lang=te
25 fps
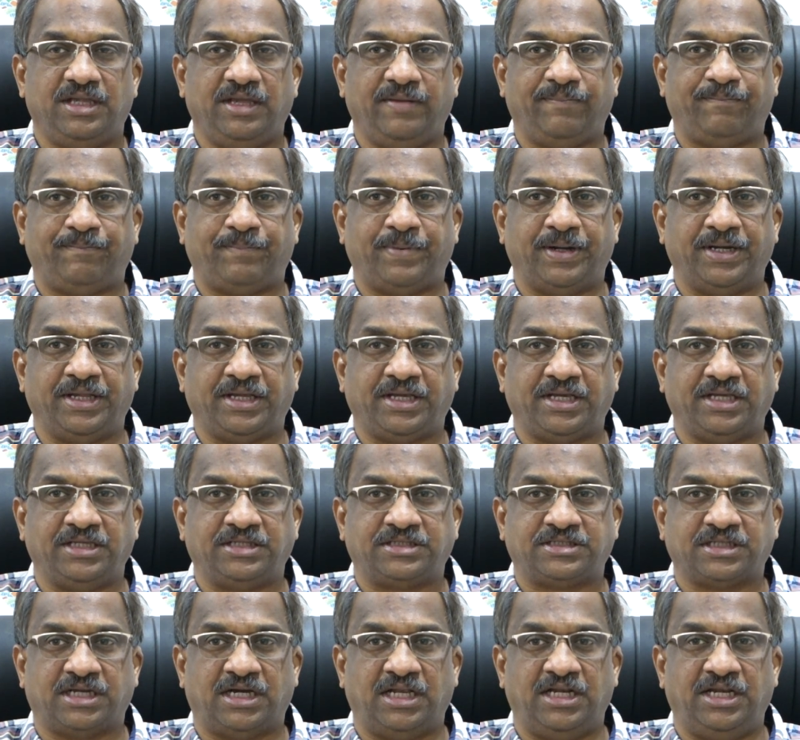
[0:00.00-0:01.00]
ఇప్పటికీ
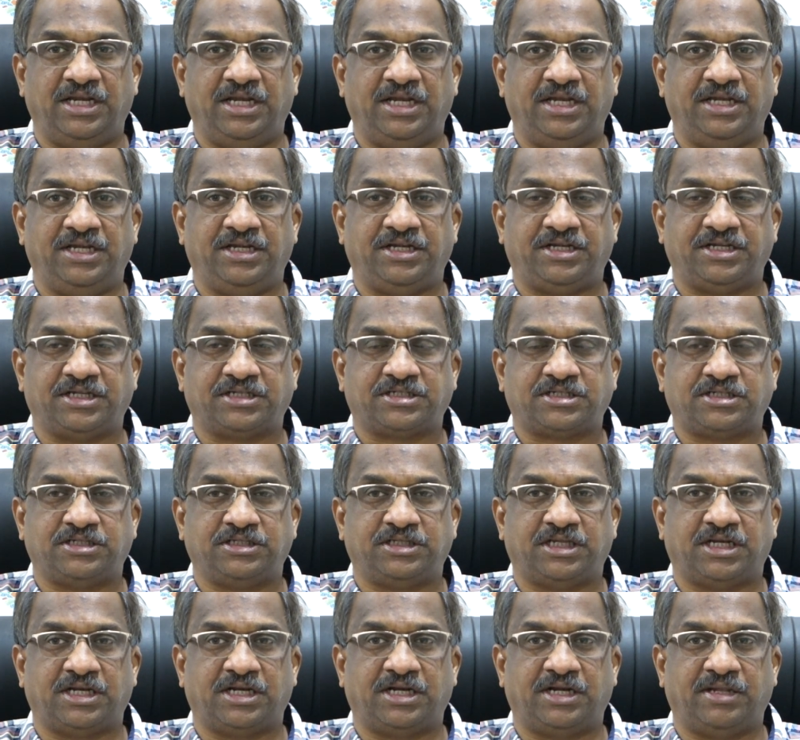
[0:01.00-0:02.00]
చాలినన్ని టెస్టులు
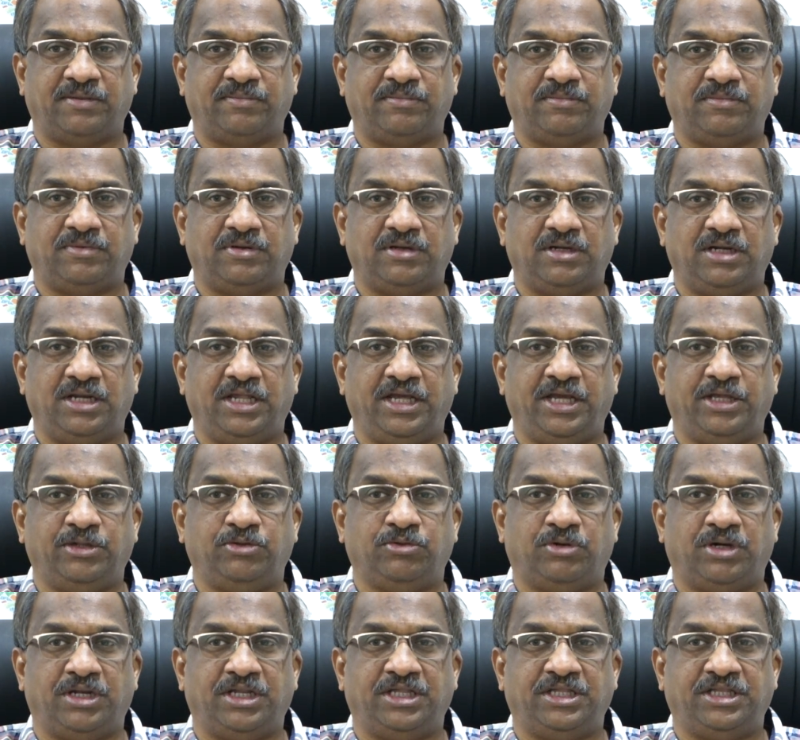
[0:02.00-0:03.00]
జరగడం
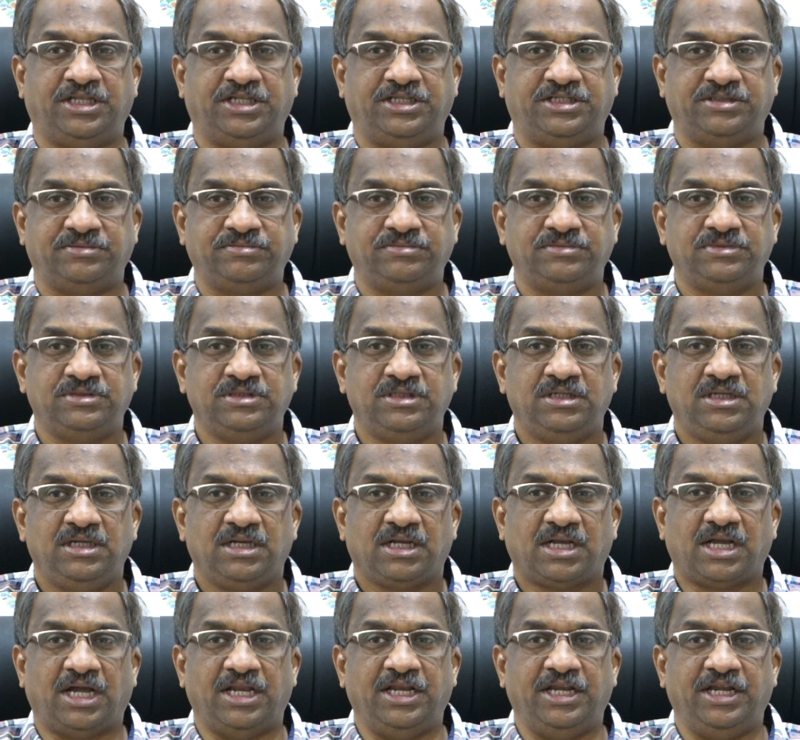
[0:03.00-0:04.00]
లేదు అనేది నిజం
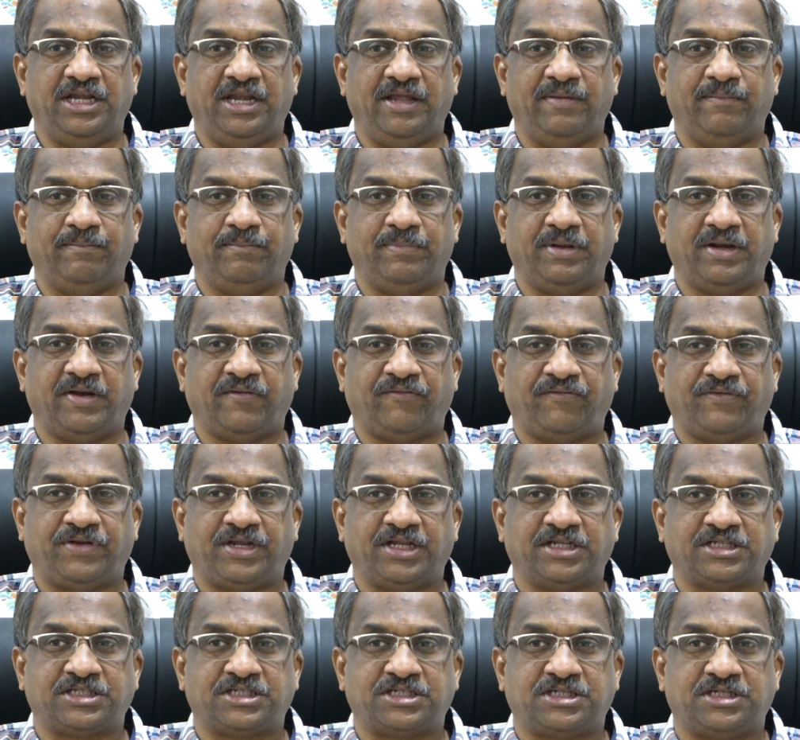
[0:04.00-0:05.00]
కానీ నెంబర్ ఆఫ్
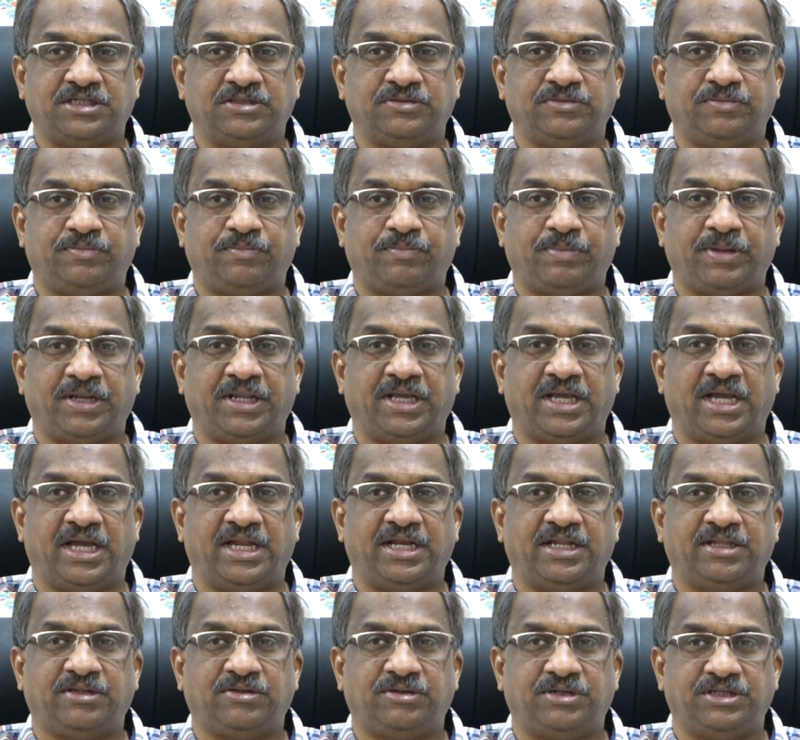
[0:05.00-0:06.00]
టెస్టులు పెరిగాయి
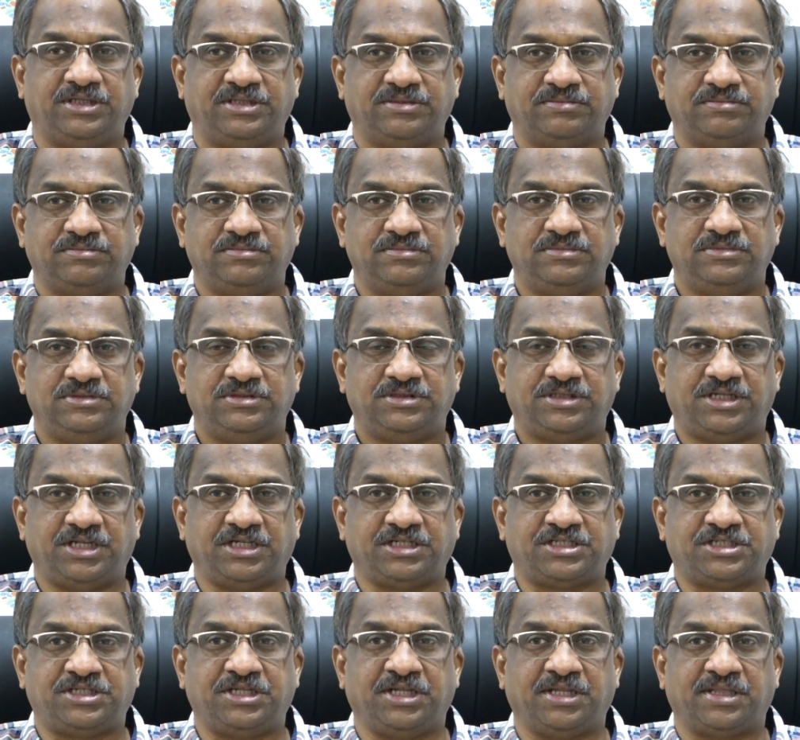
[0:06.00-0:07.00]
అనేది నిజం
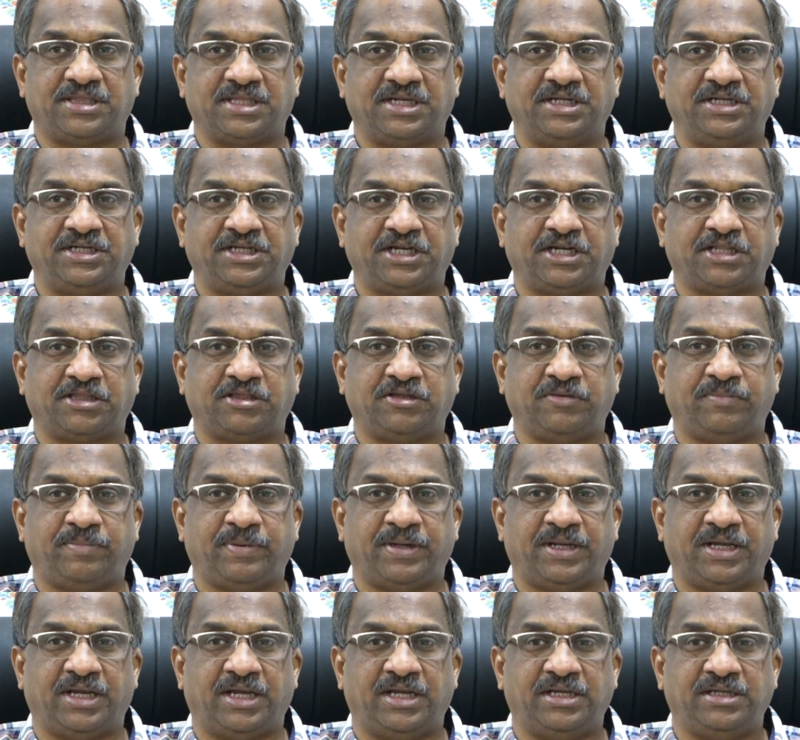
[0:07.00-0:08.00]
టెస్టింగ్ సెంటర్స్
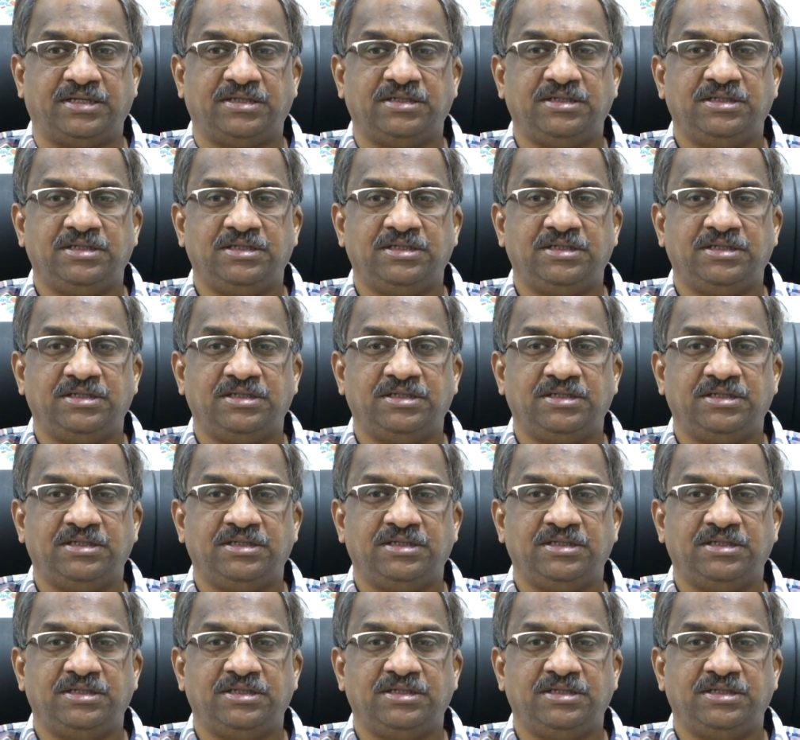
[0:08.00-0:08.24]
పెరిగాయి